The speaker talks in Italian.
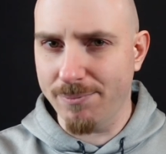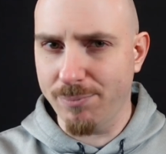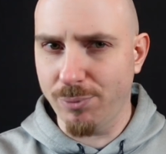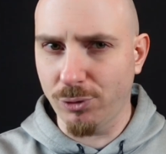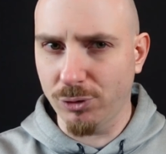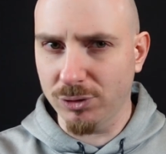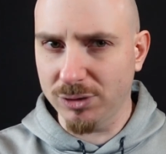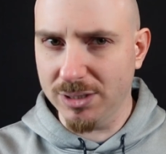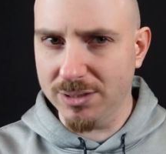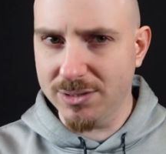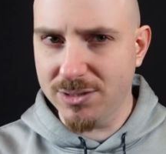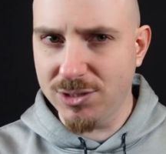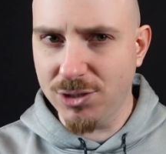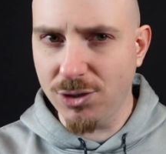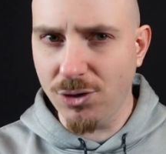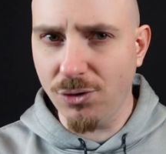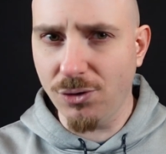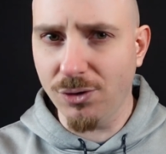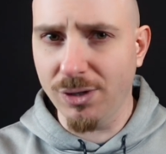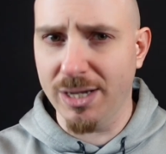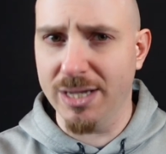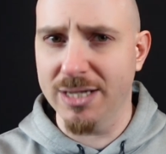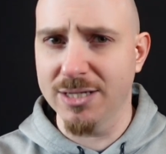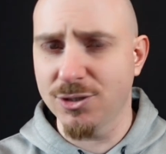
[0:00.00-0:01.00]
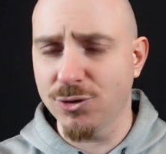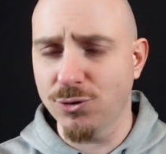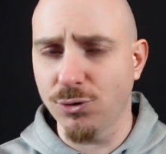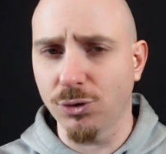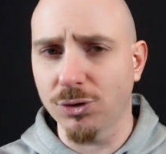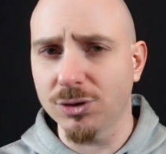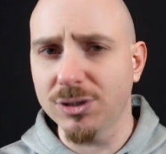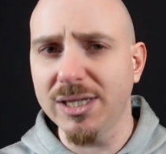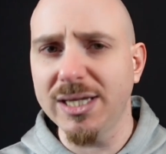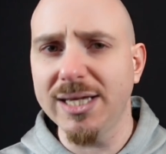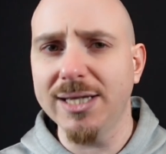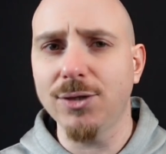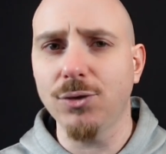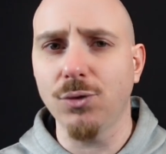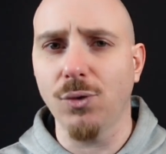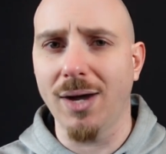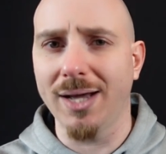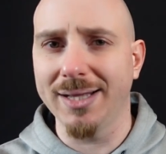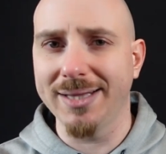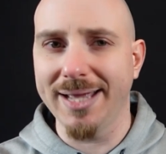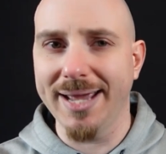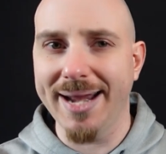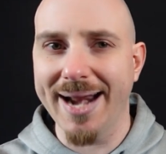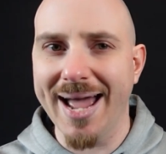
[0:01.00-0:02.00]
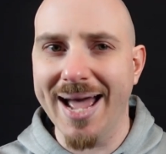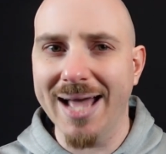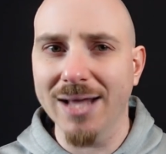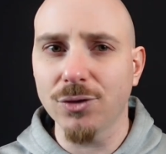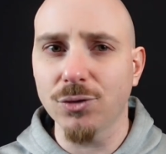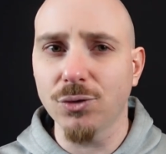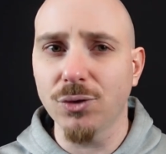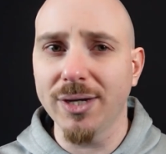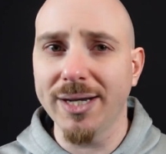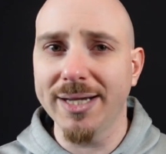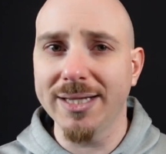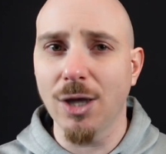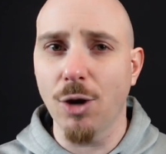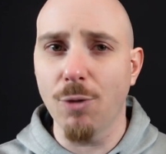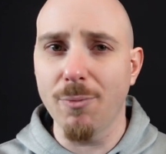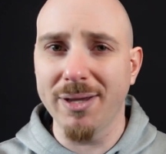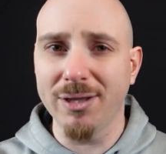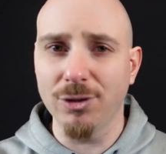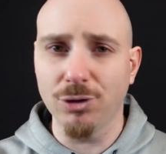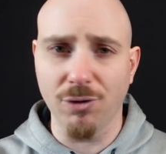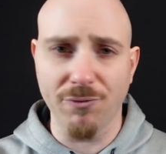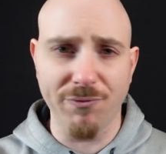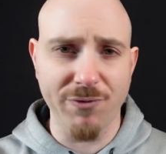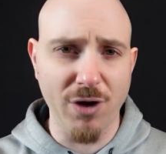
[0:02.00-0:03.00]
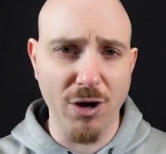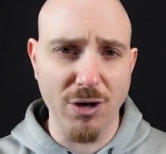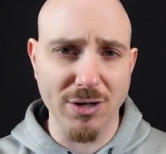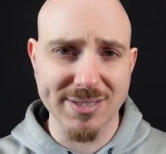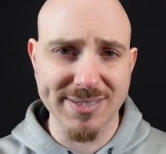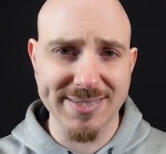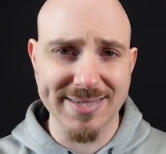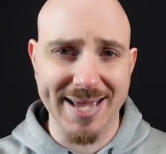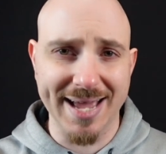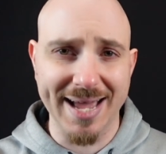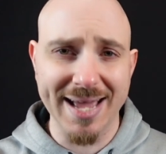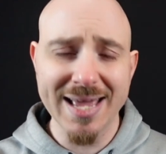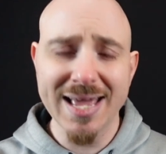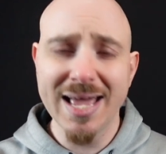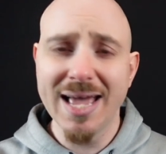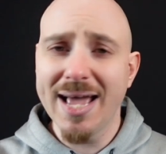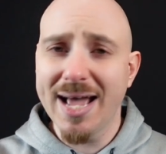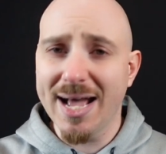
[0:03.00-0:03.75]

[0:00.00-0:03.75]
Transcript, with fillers: Protezione, Stordito, Adirato ed Aumento Forza,